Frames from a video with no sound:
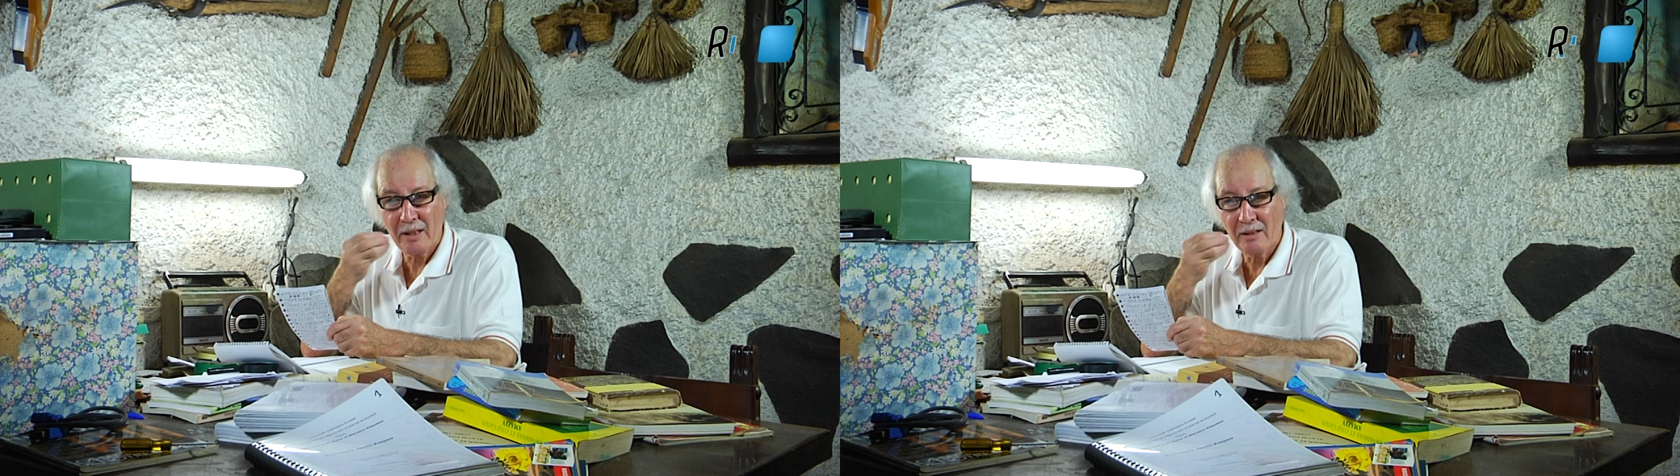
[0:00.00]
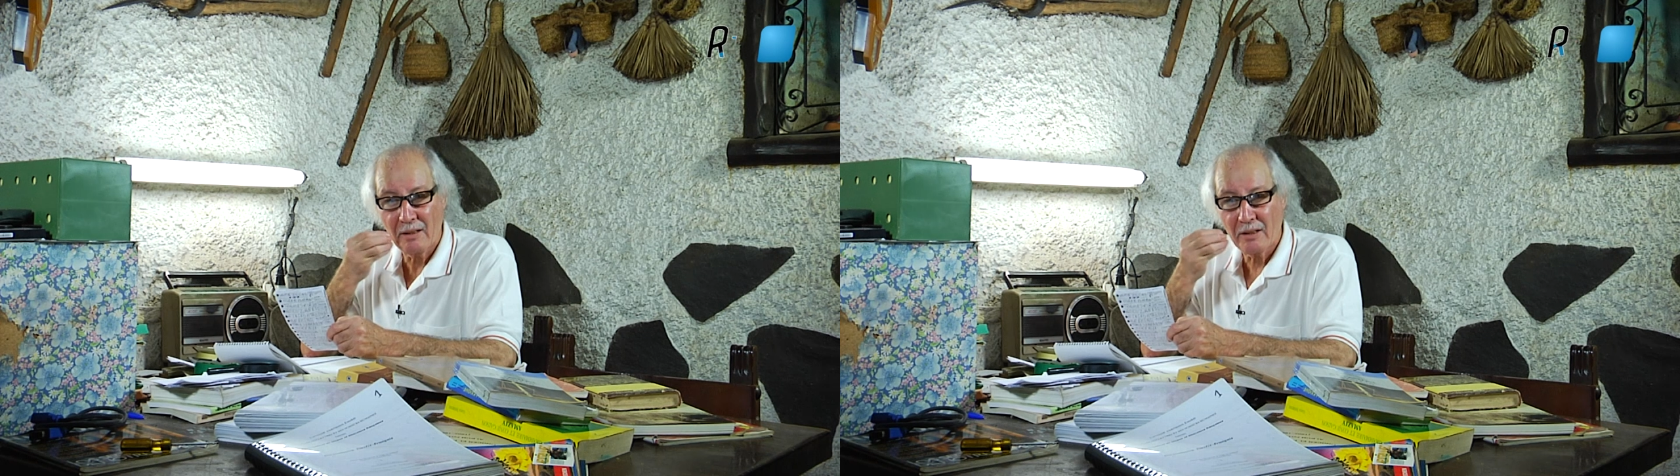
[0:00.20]

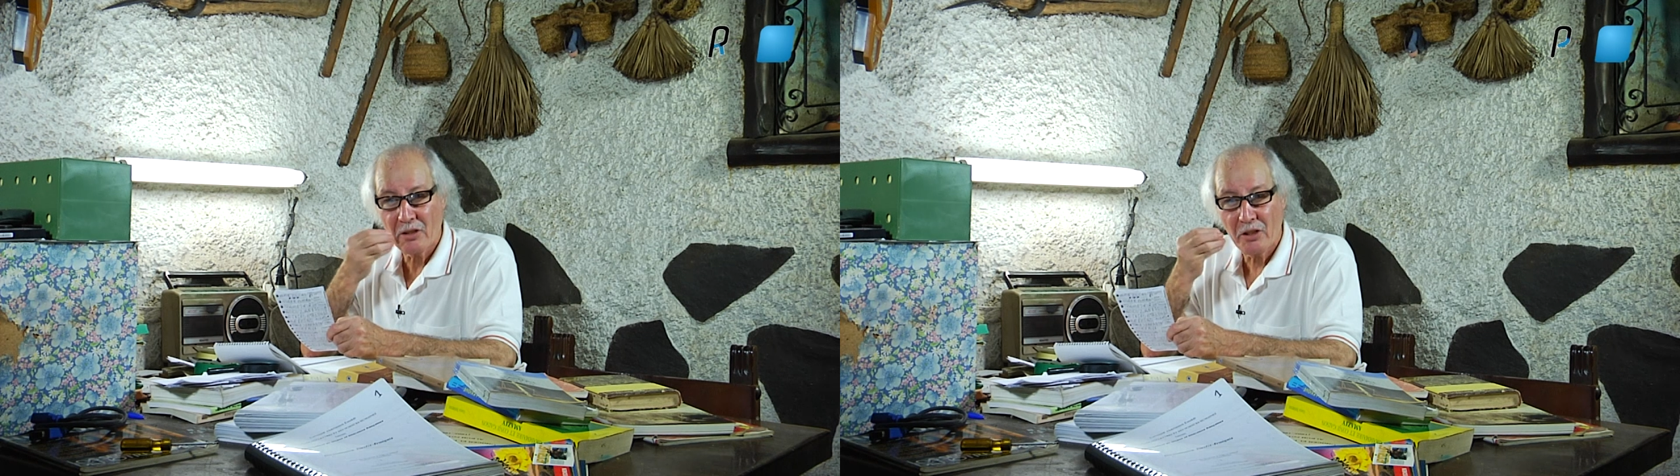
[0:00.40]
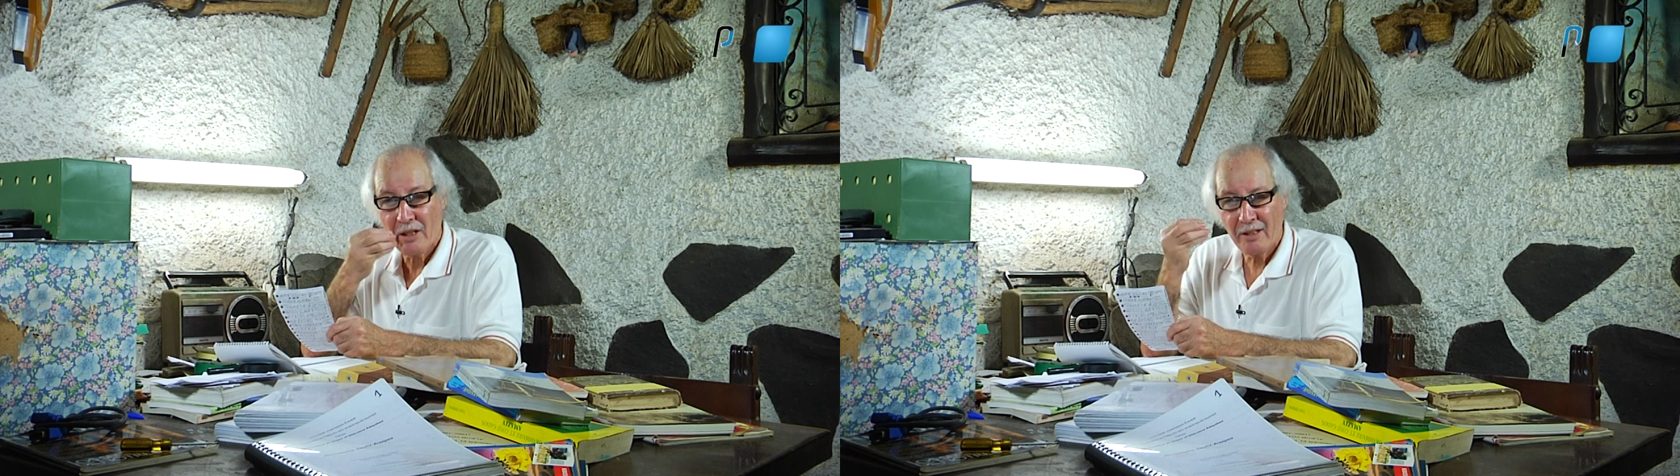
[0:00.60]
النغي
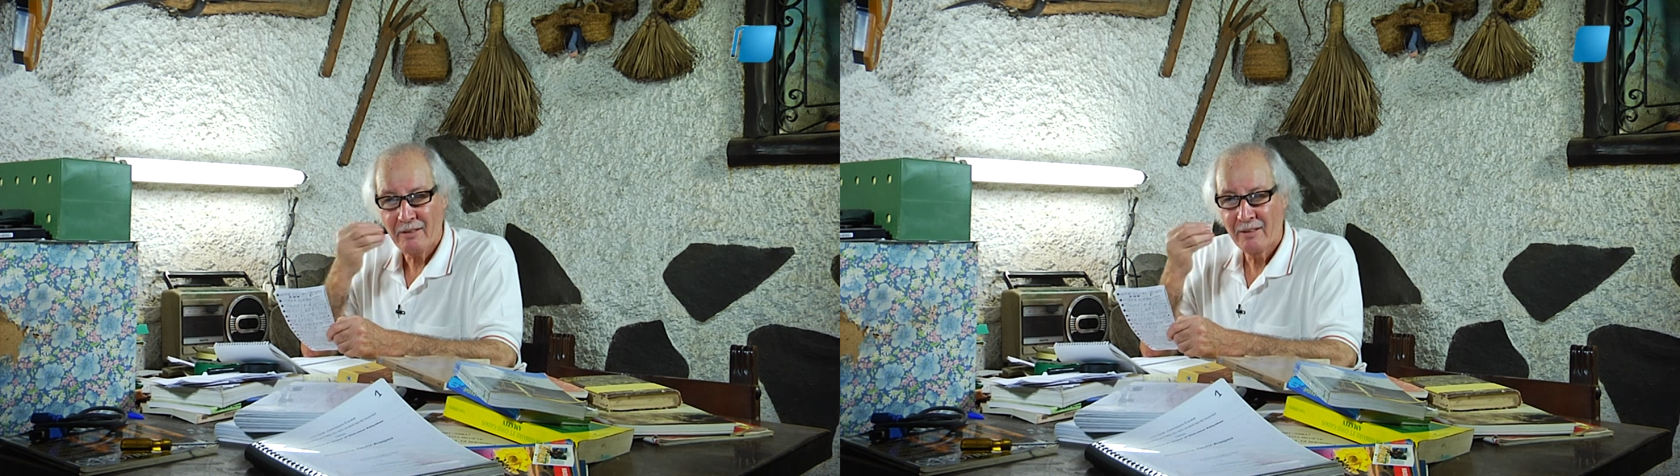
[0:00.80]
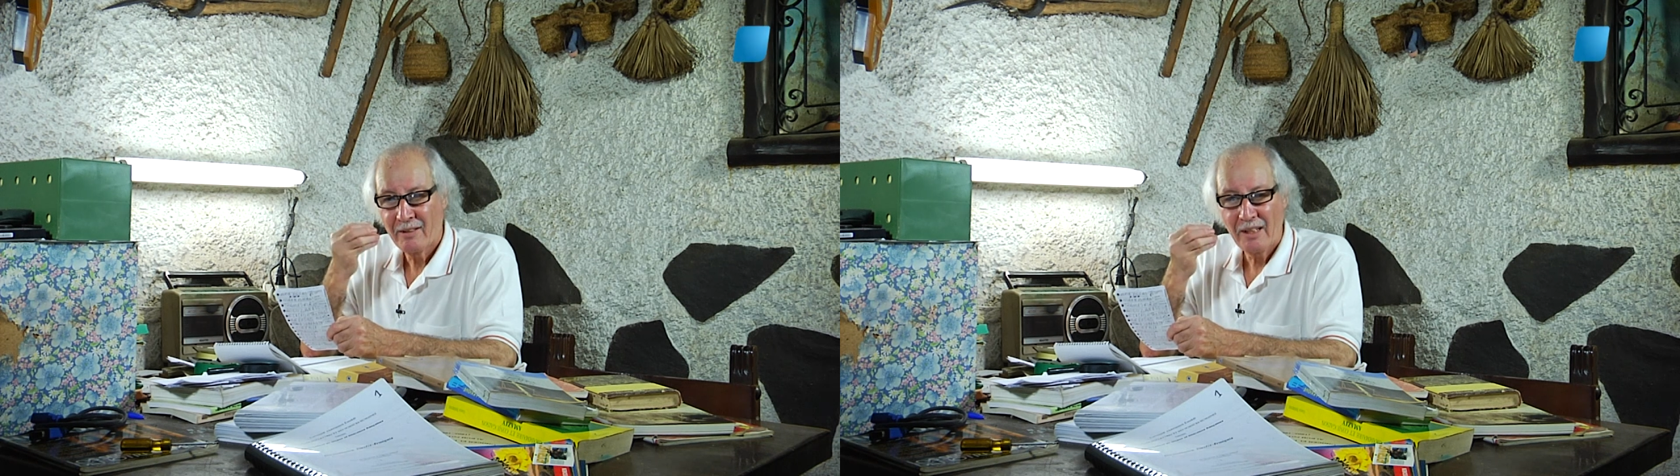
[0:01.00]
شنان
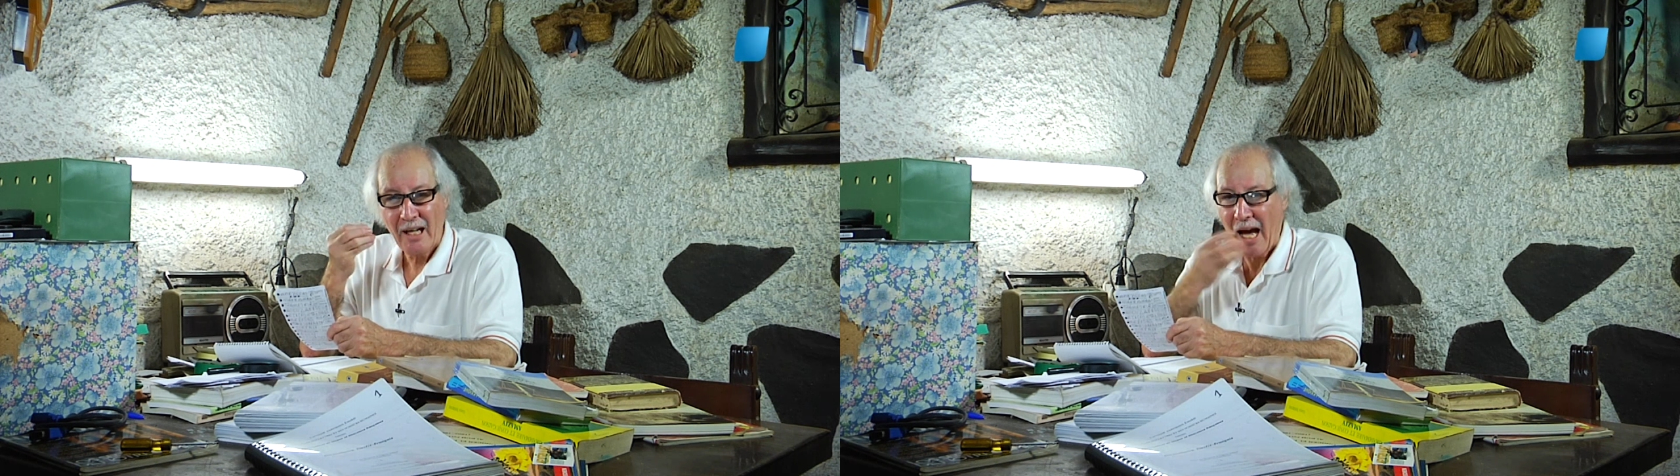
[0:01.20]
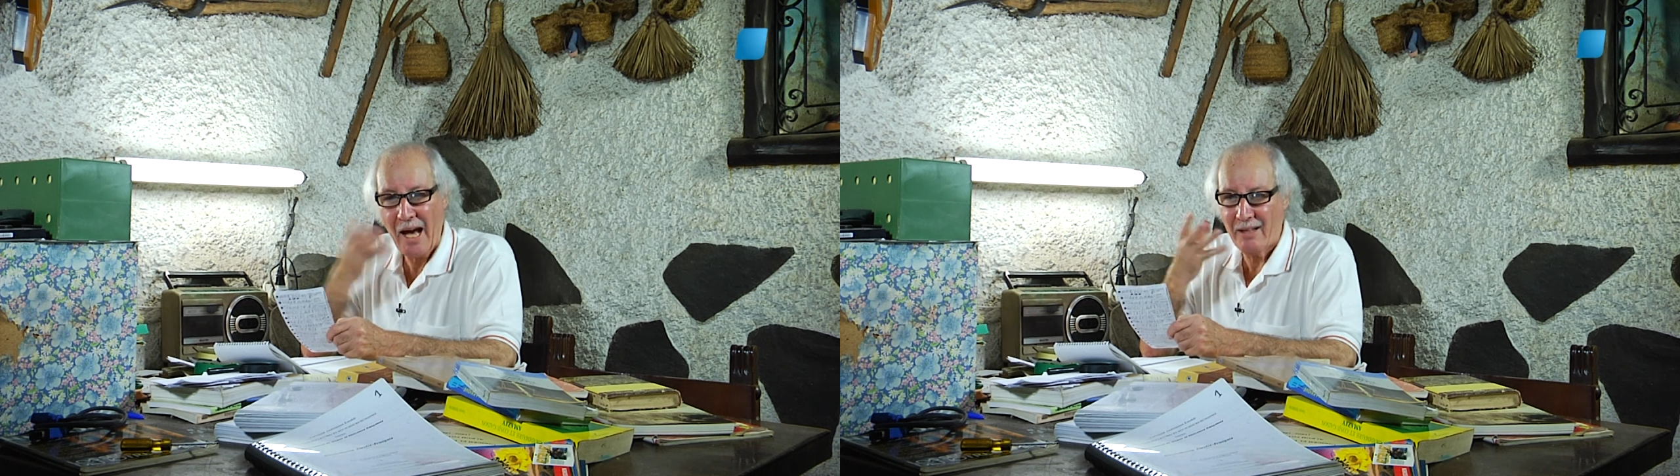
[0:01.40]

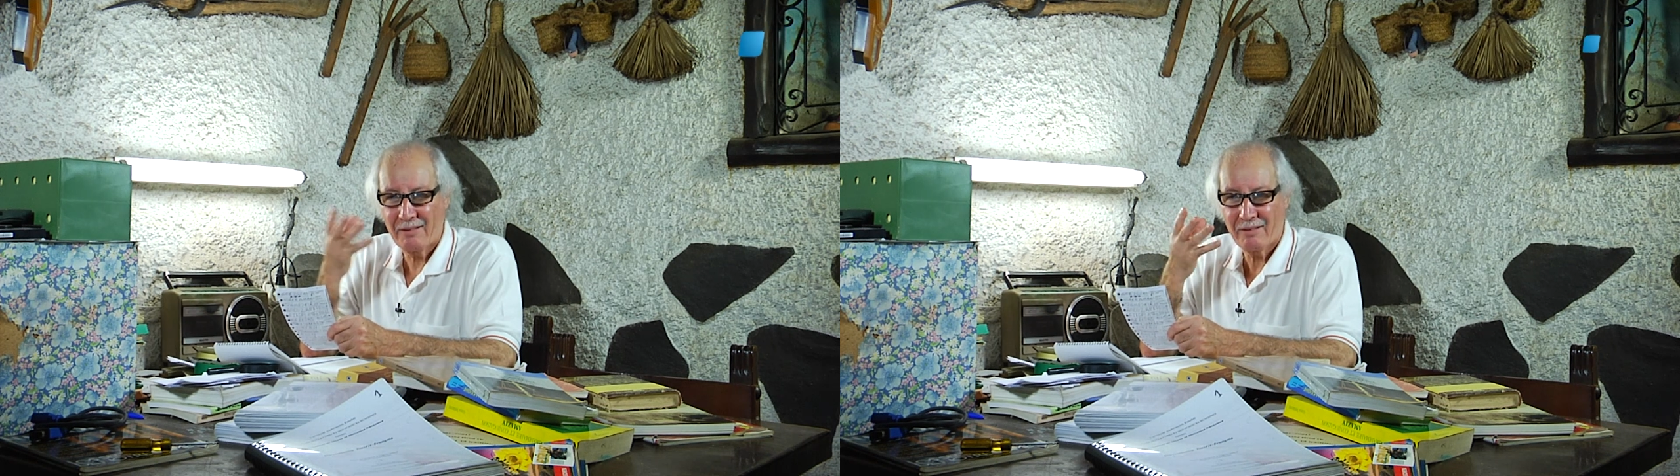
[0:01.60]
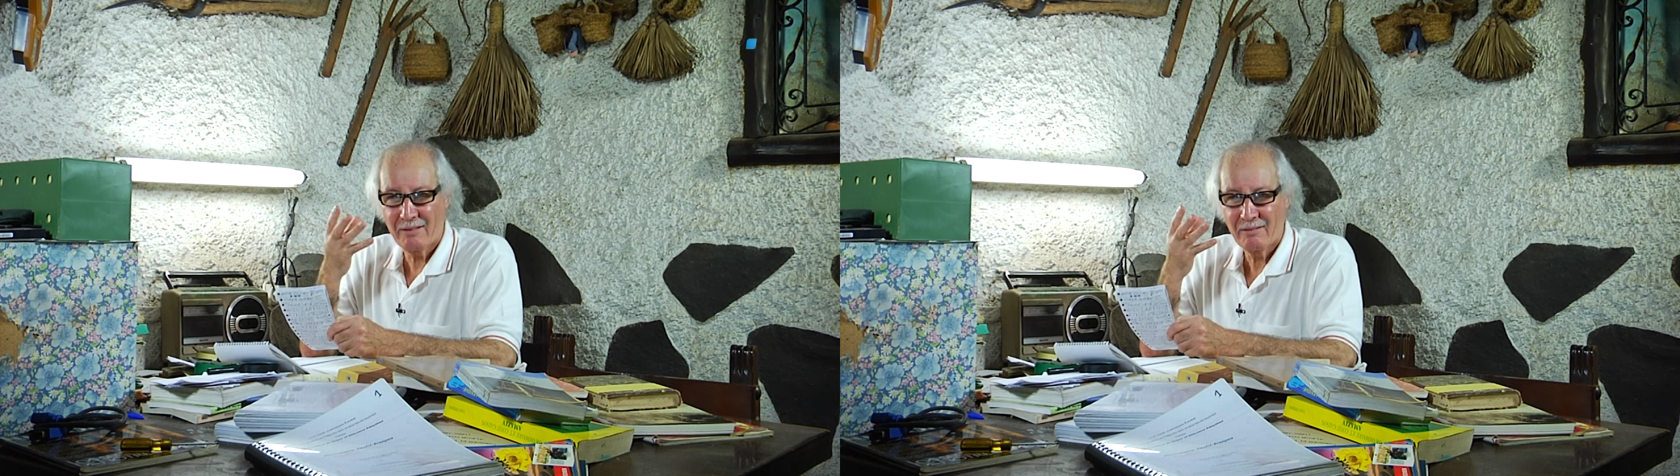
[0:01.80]
قانت